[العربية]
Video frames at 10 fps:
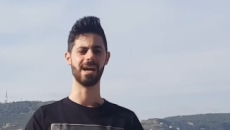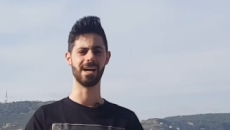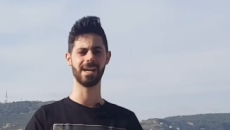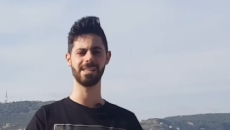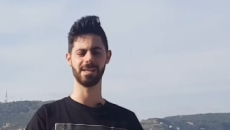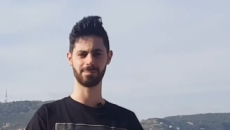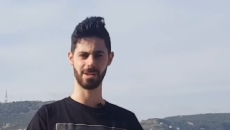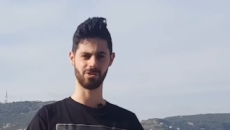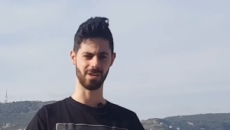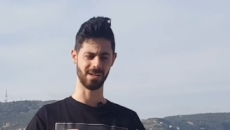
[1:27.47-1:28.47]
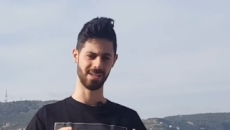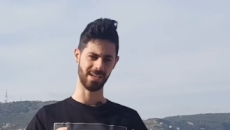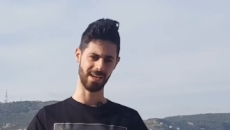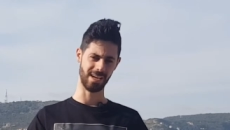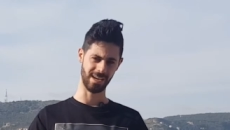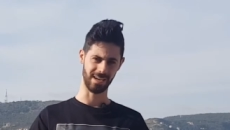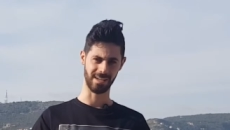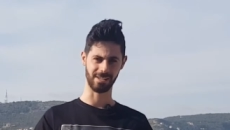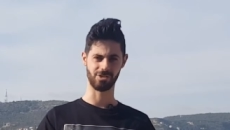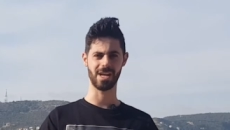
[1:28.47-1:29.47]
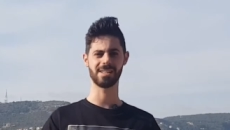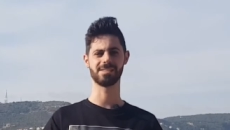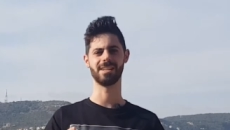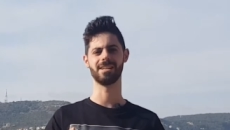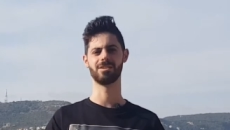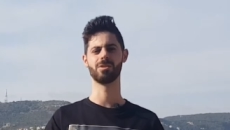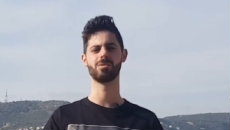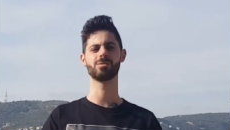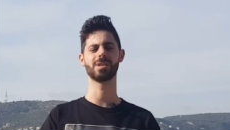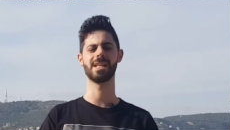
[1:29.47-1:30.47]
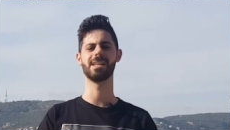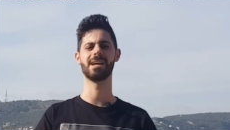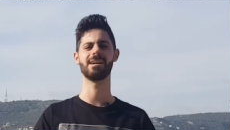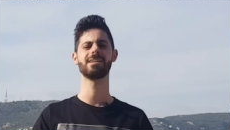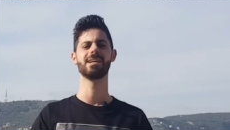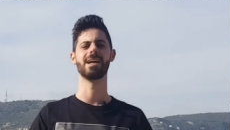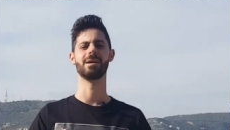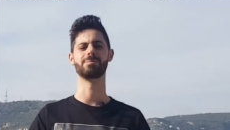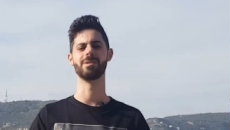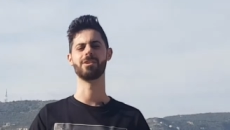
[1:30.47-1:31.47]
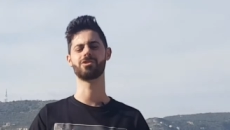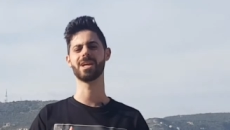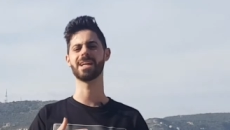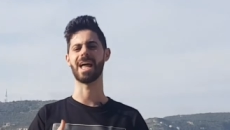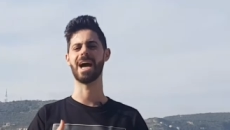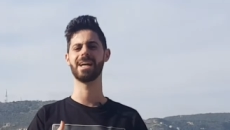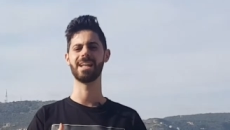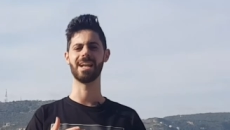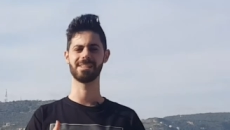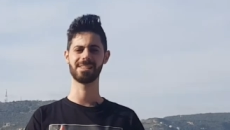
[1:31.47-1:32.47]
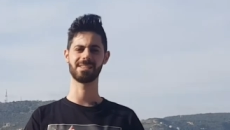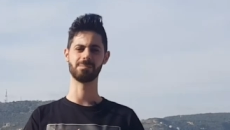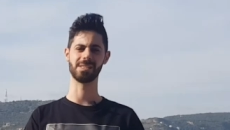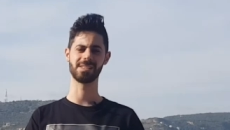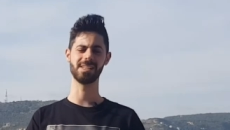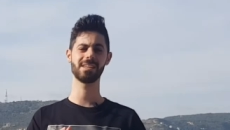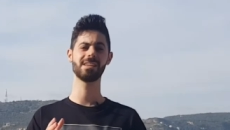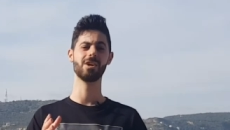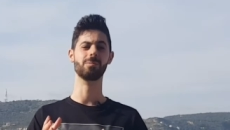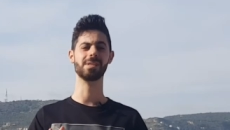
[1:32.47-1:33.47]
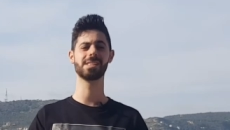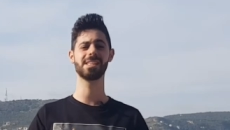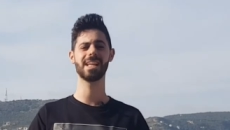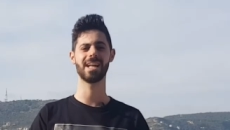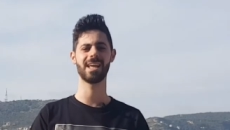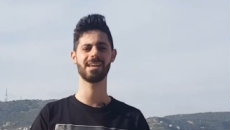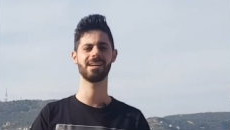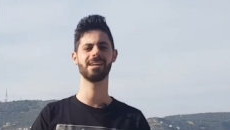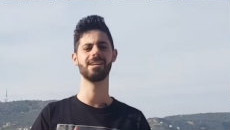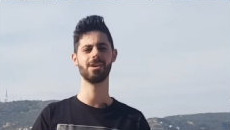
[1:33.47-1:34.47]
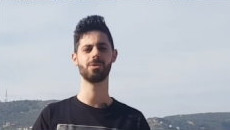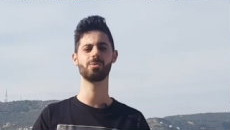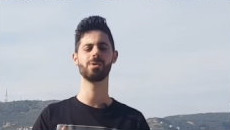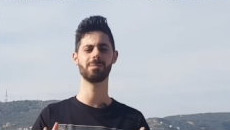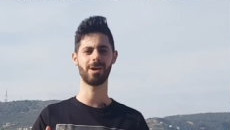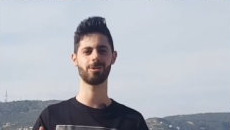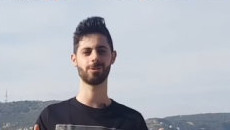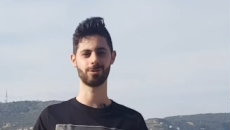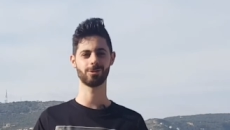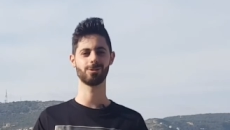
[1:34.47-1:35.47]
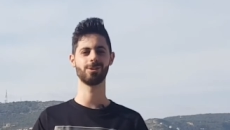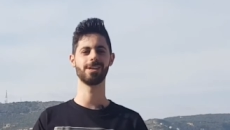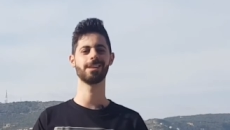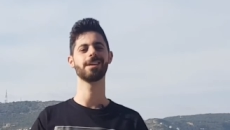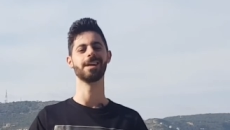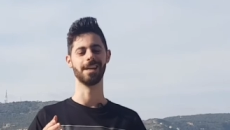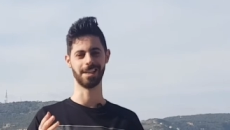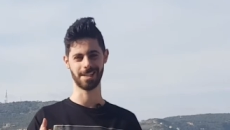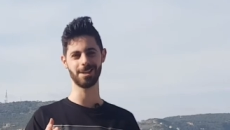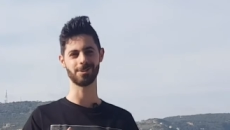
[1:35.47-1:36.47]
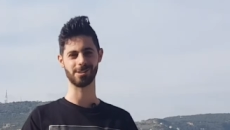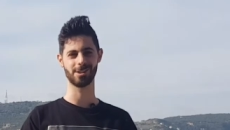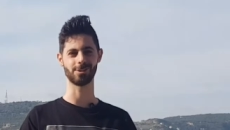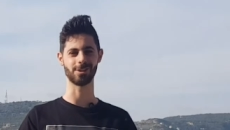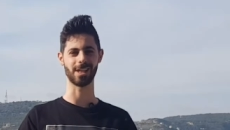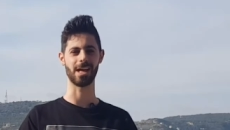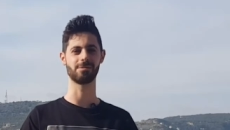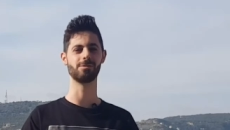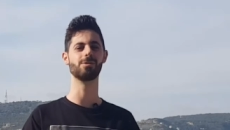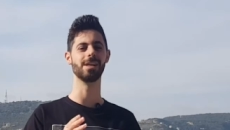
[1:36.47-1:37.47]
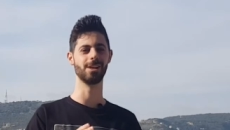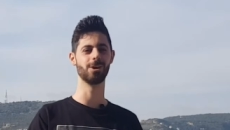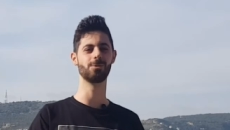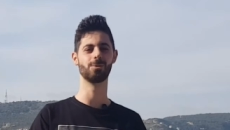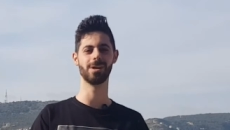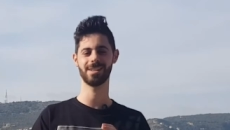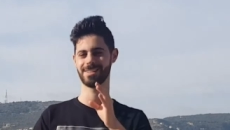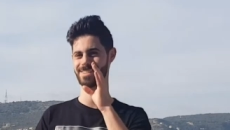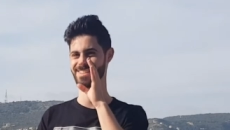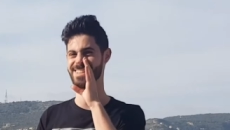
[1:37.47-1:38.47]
آه، هي بتجي آه، جاهزه الزون كلها آه، بنشتغل على هيدا الاساس بنصير وبنزيد عليها اللي هو المايكرو كنترولر اللي كلكم صرتوا تعرفوه اللي هو